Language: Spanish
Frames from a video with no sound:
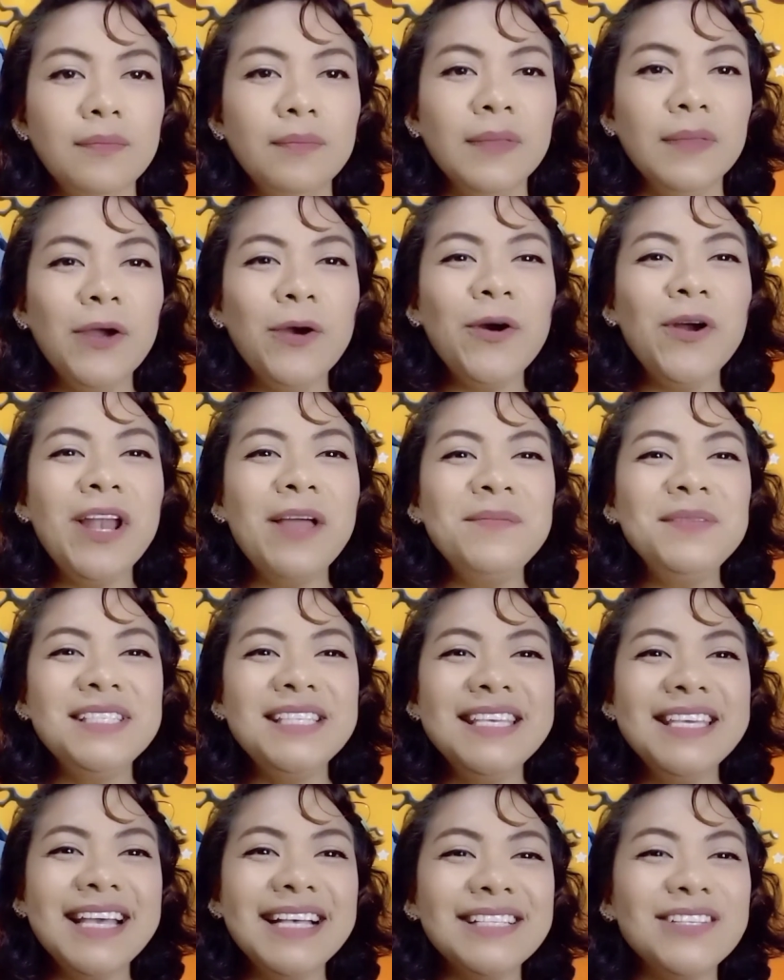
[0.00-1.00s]
Hola mis
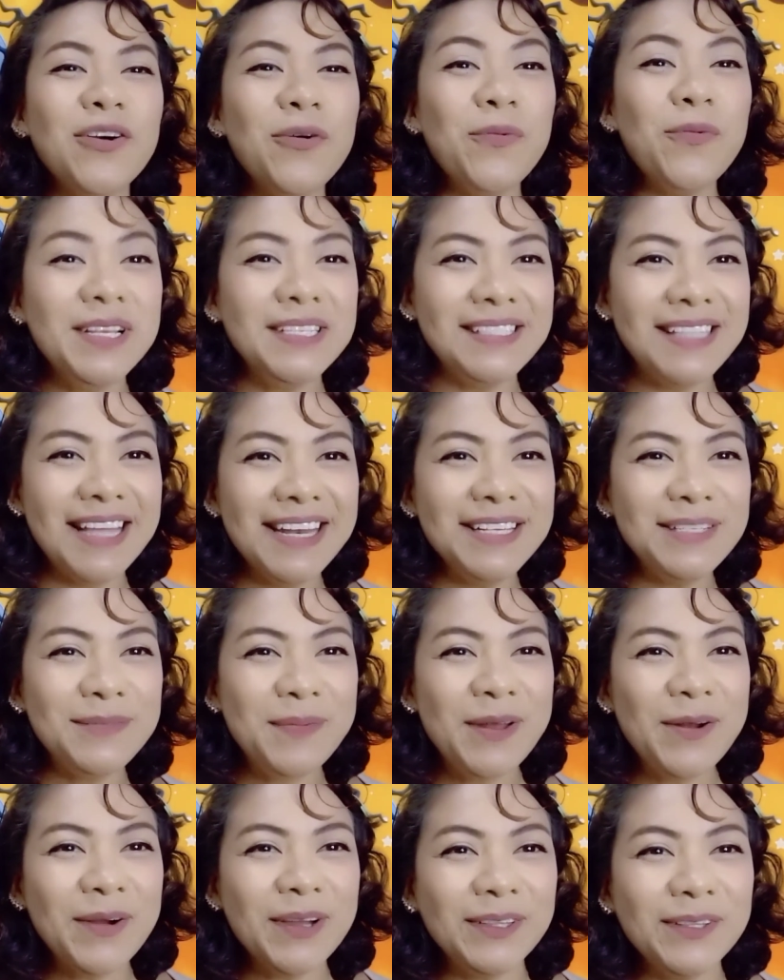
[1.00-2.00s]
niñas, ¿cómo están?
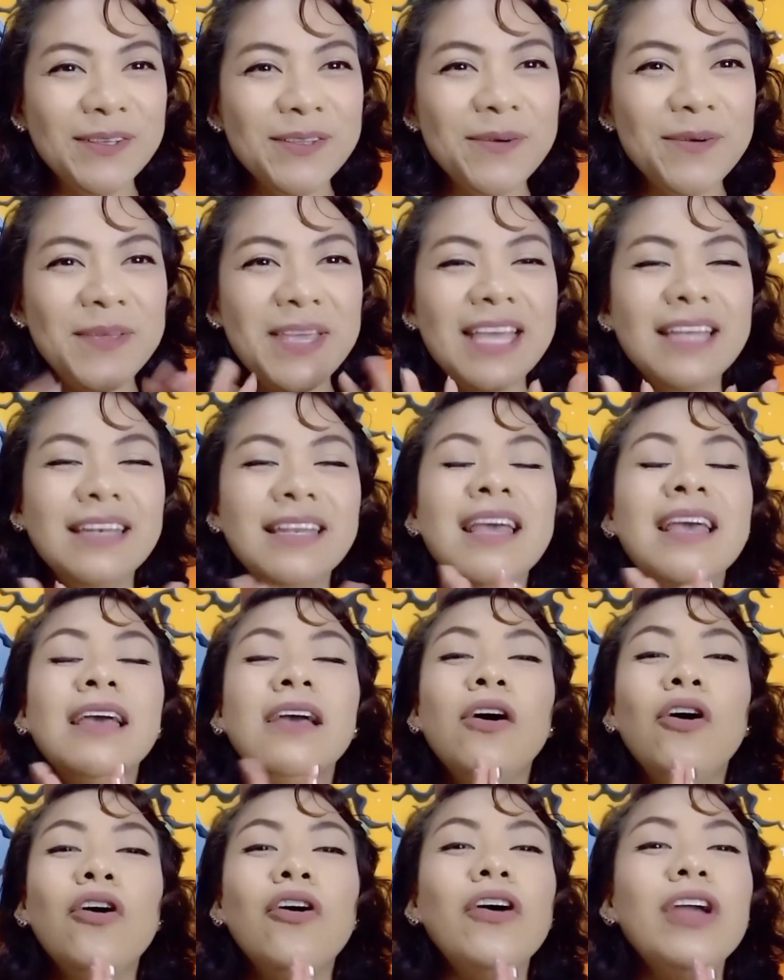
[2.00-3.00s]
Espero que todo bien.
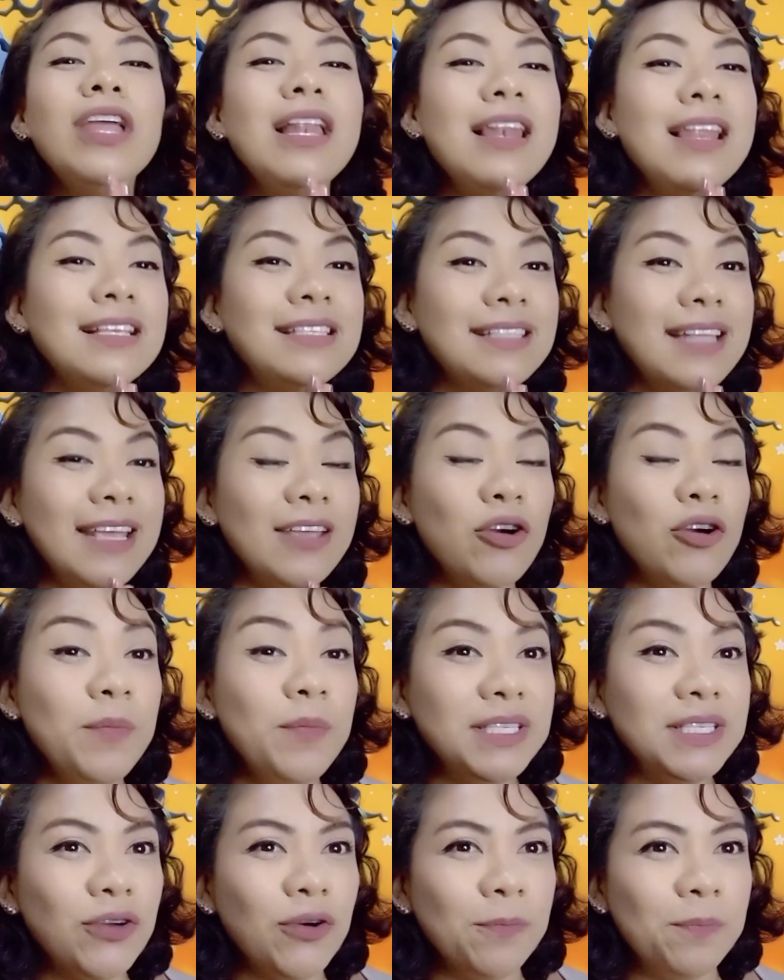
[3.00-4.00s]
Hoy les traigo mis
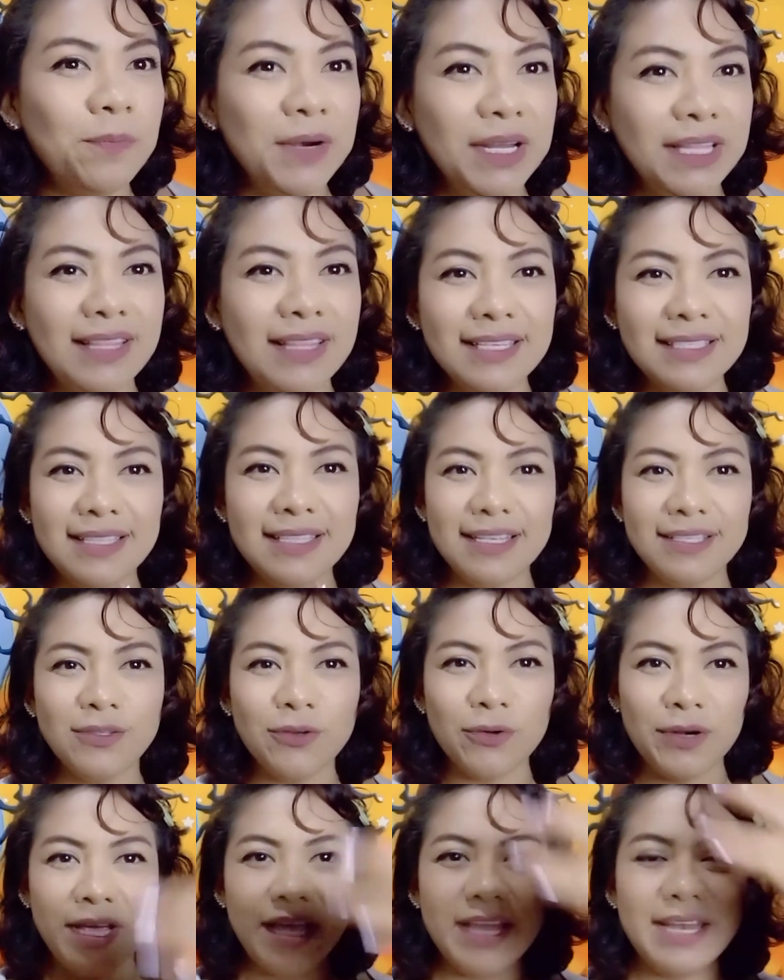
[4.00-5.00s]
compritas de
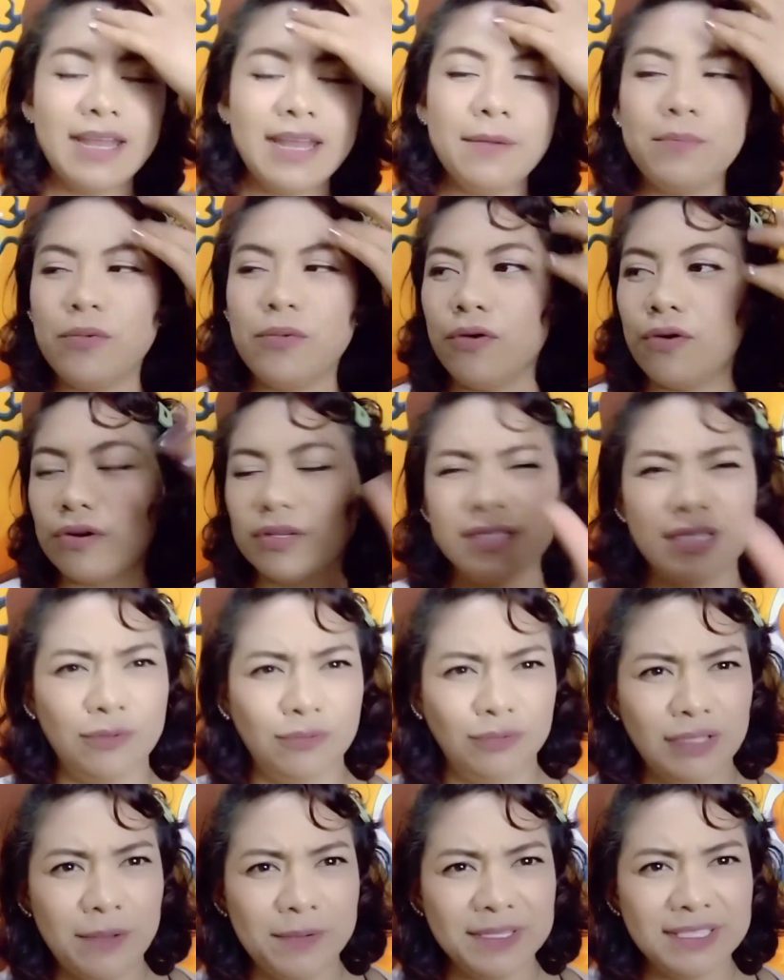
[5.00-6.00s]
Soriana. Por
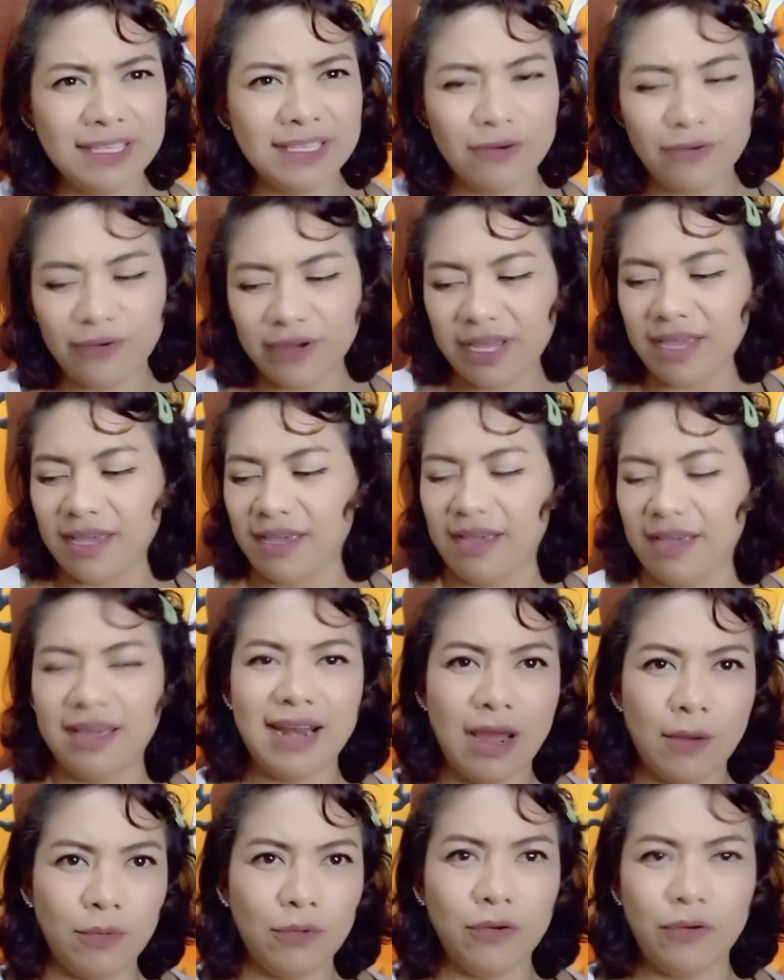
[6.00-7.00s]
segunda vez creo que
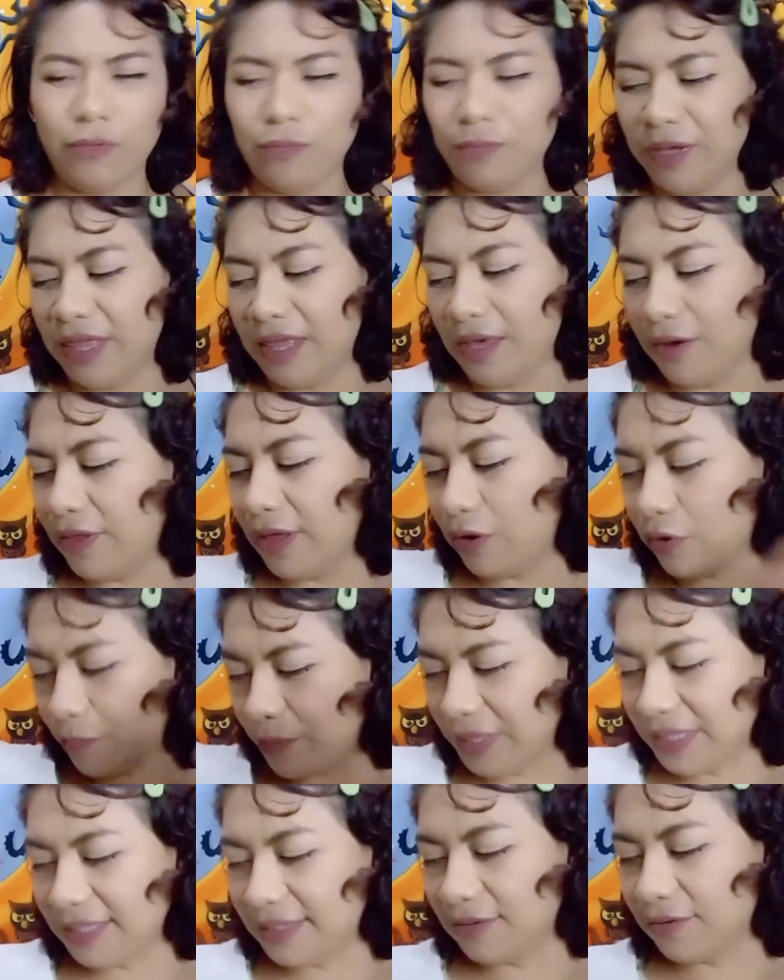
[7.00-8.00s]
grabo un video de compras
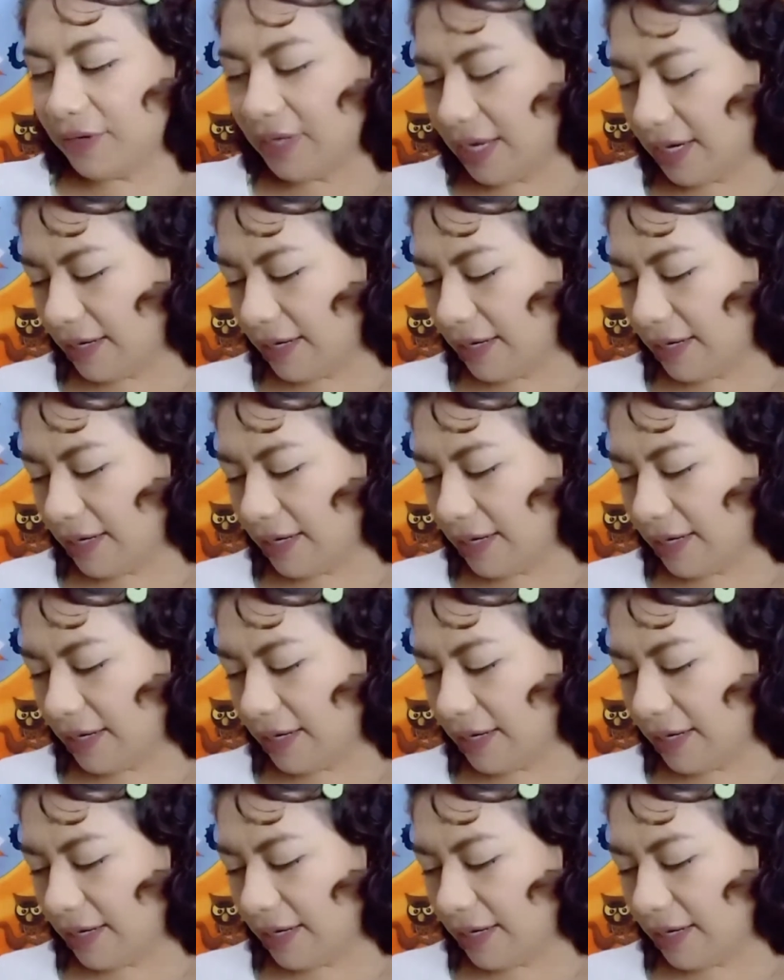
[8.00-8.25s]
de Soriana.